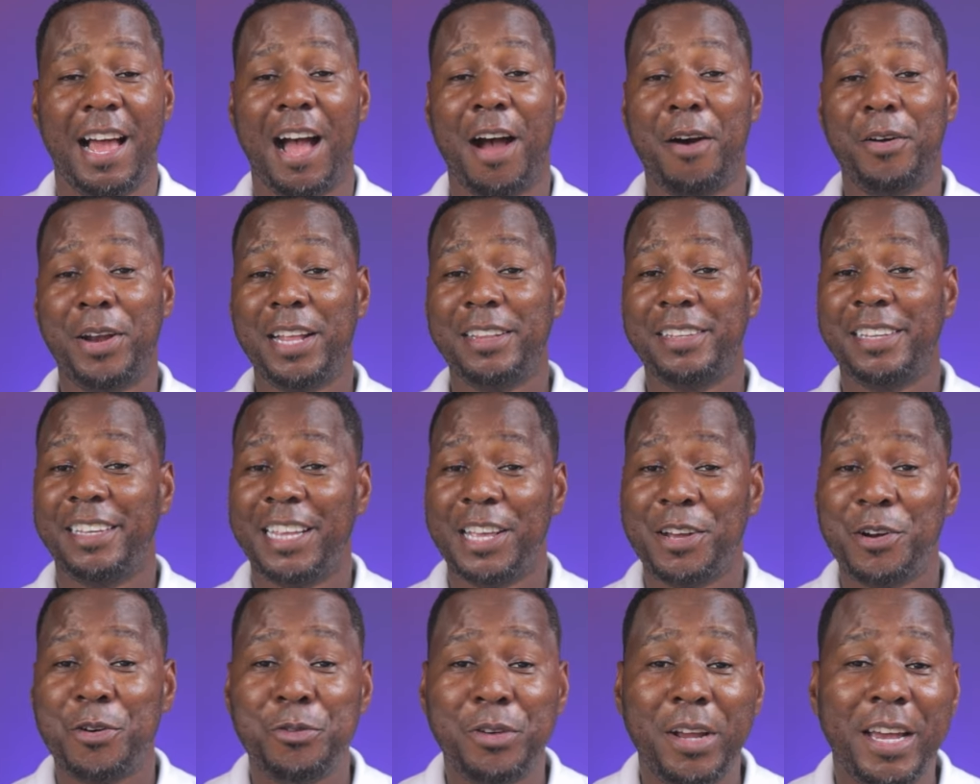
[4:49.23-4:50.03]
Ahora
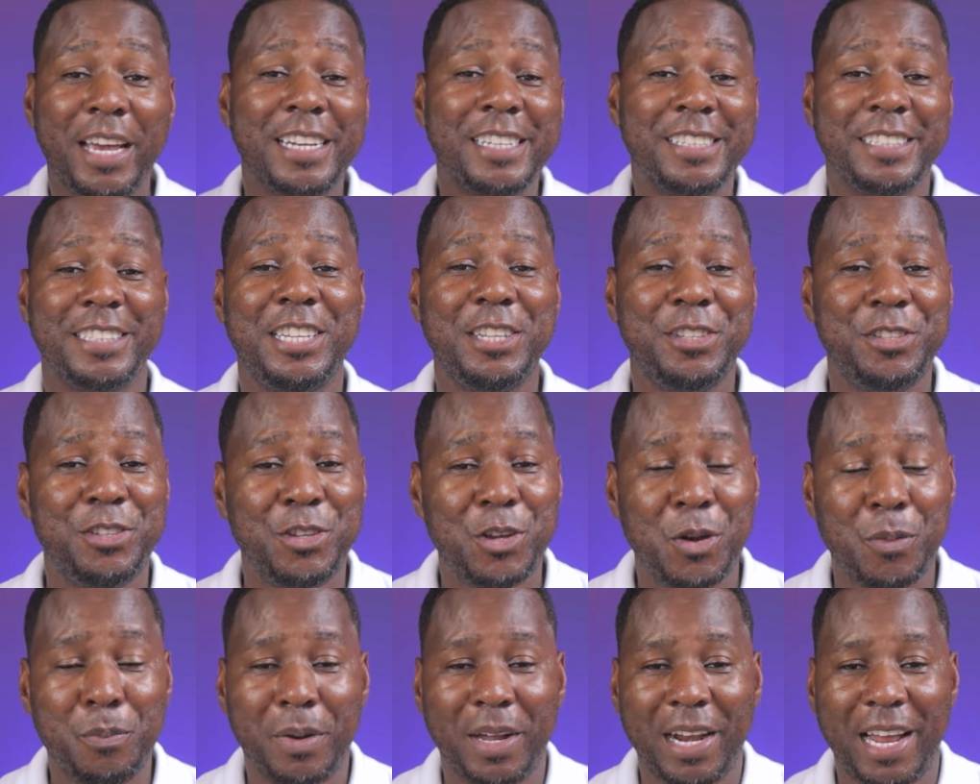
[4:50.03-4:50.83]
te dejo un
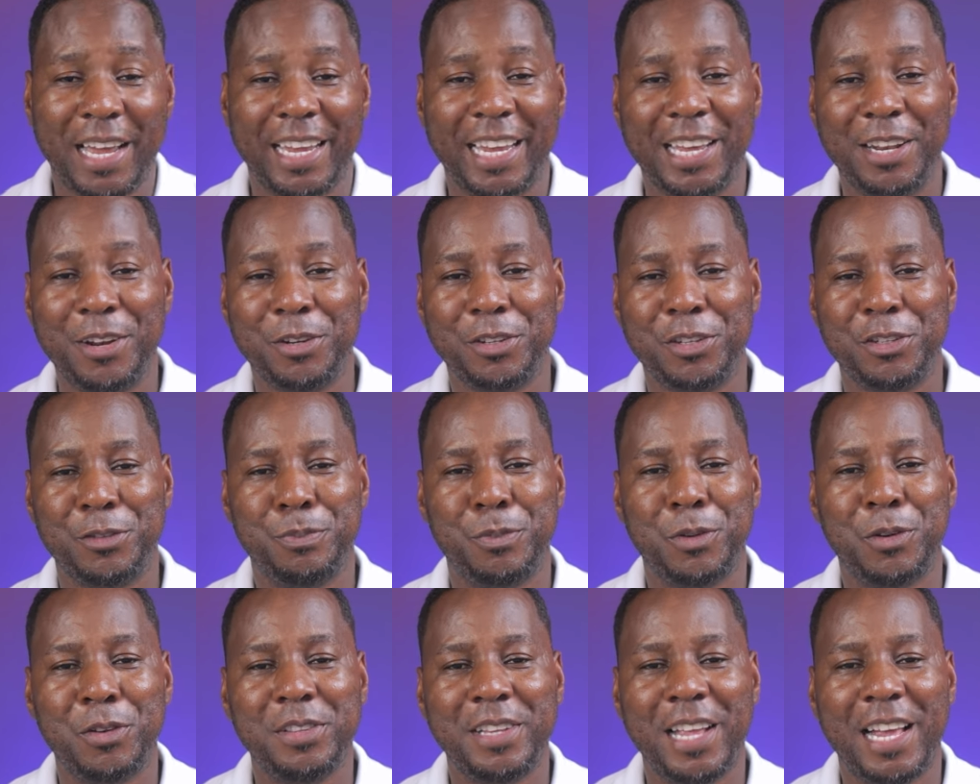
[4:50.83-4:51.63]
ejercicio para que lo
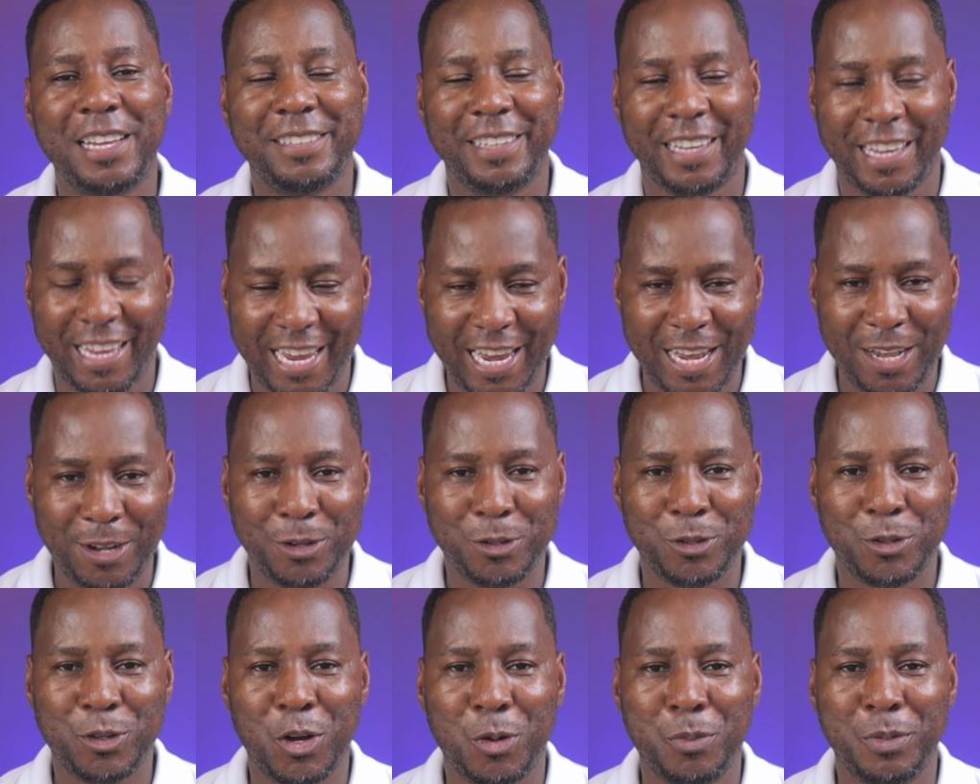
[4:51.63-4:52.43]
respondas en
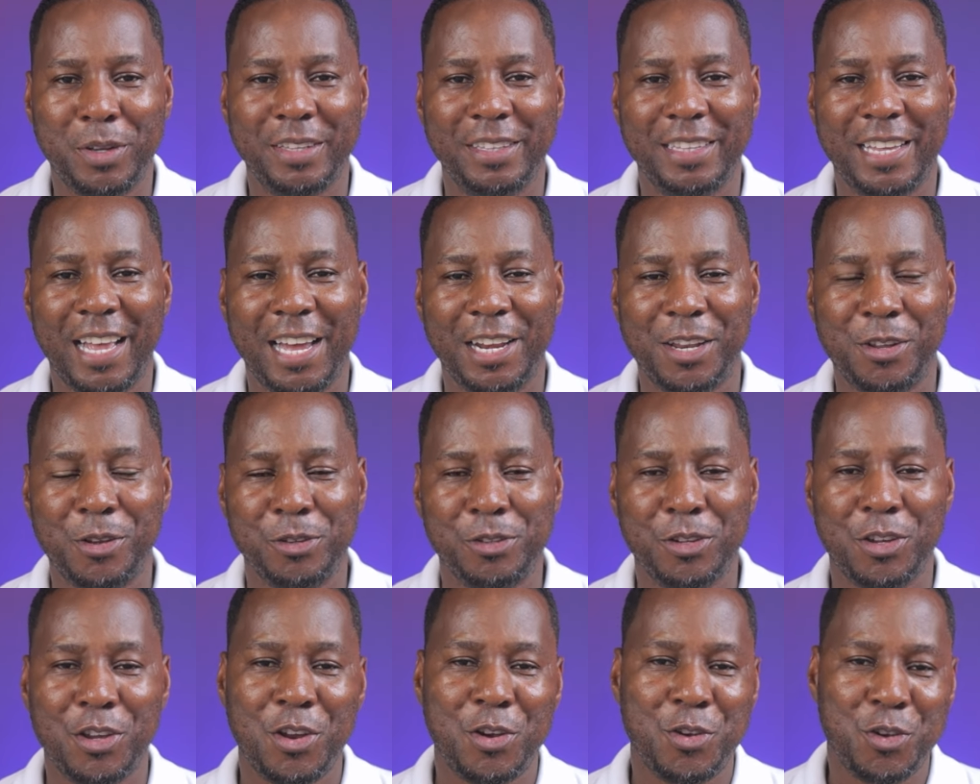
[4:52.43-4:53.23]
los
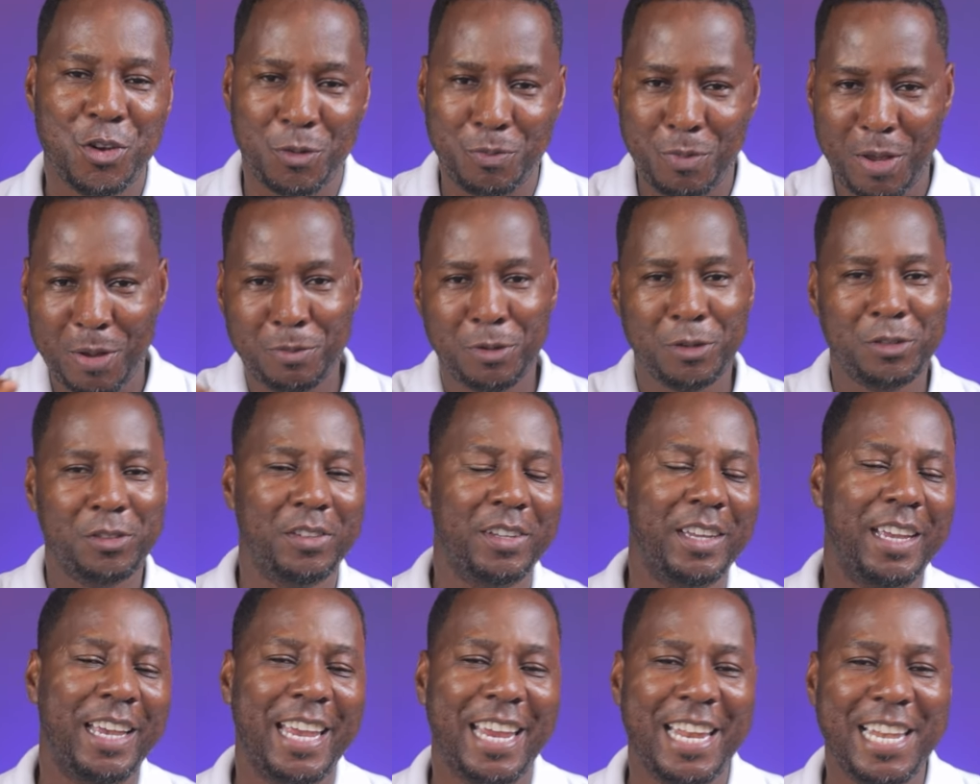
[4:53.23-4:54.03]
comentarios. Nos
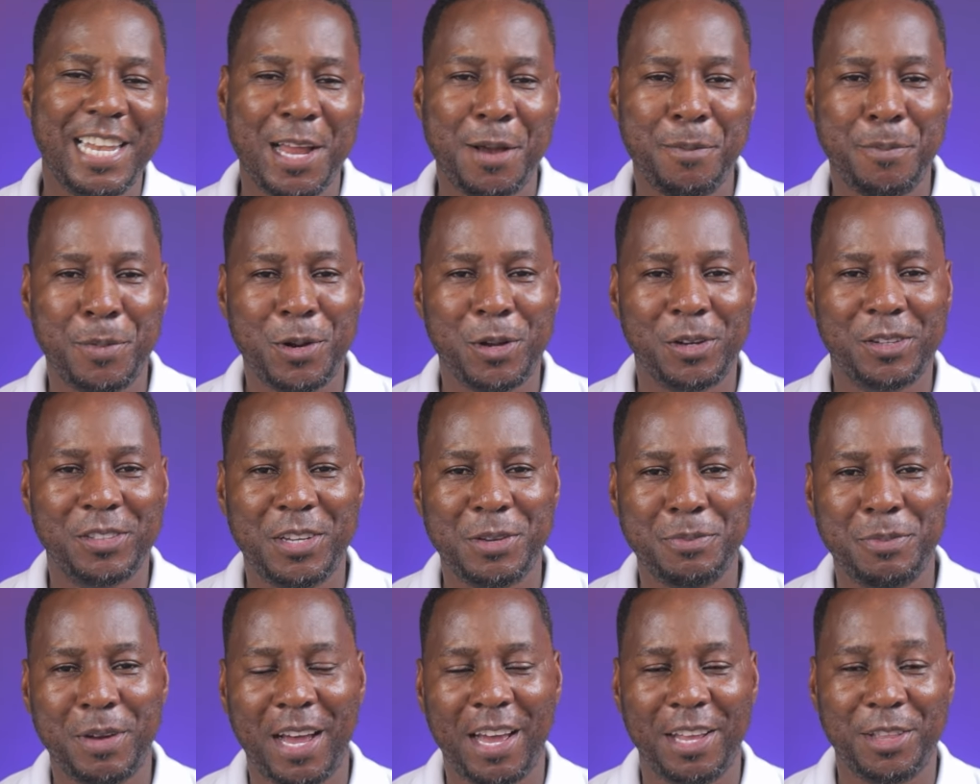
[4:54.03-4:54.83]
vemos en la
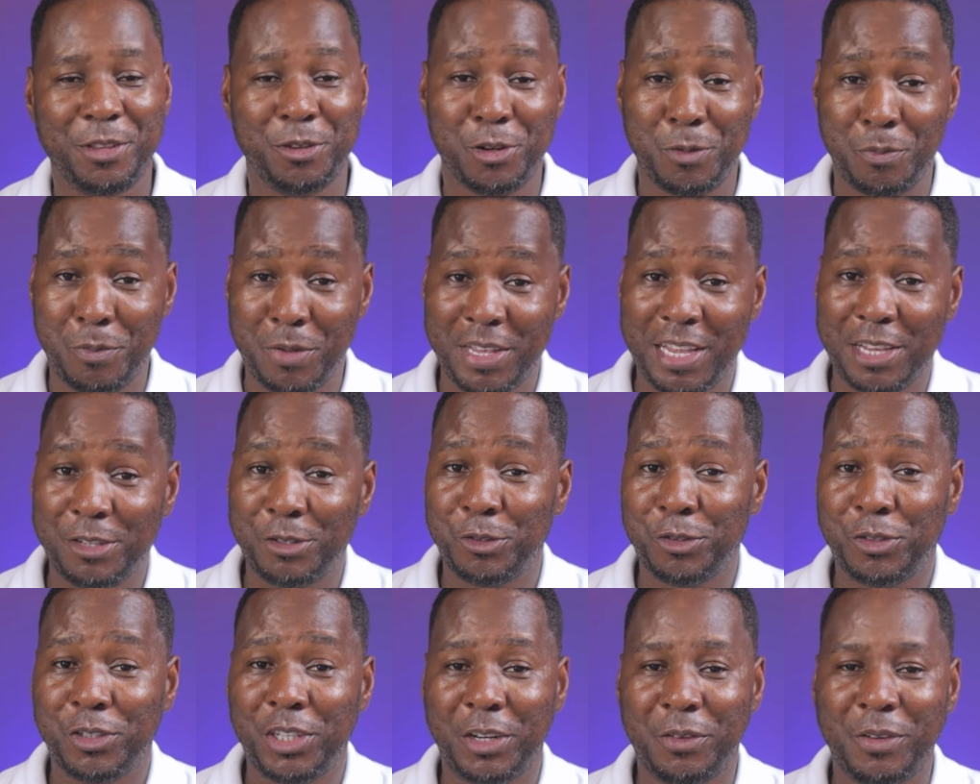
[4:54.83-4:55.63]
próxima. No
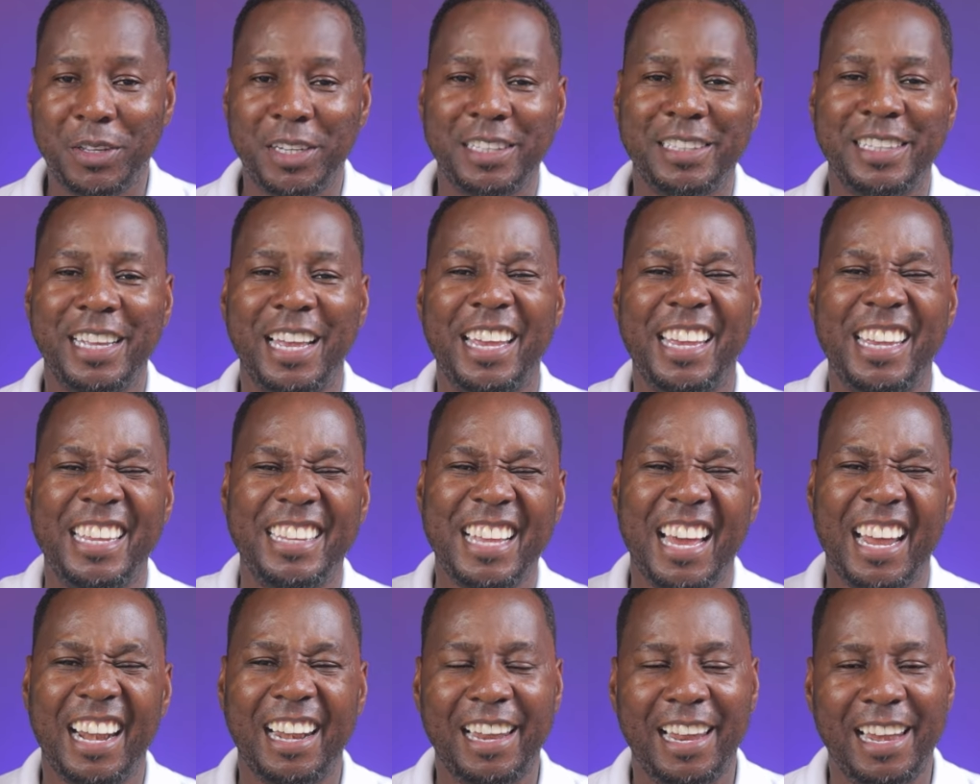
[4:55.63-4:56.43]
olvides suscribirte
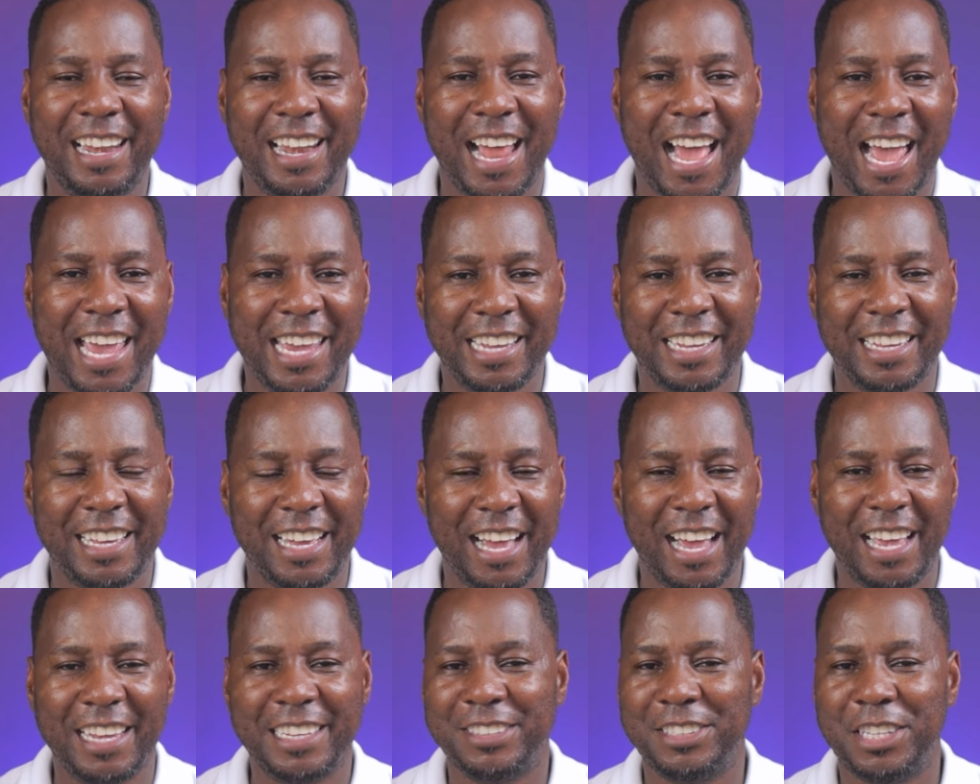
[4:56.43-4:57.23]
y darle like
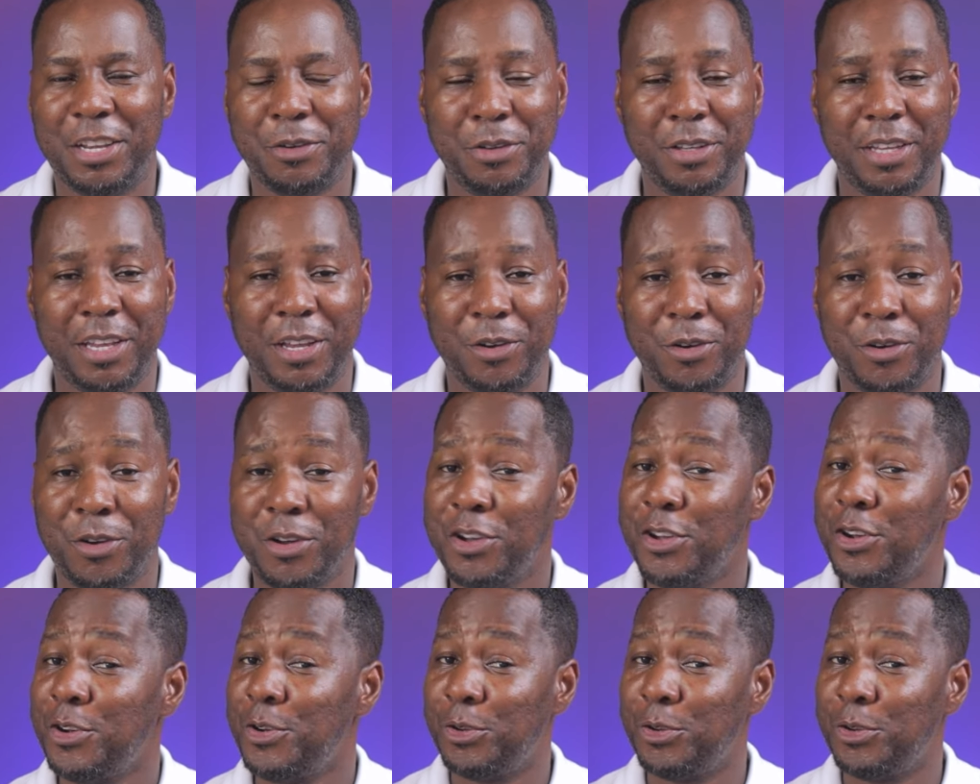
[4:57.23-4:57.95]
a este video.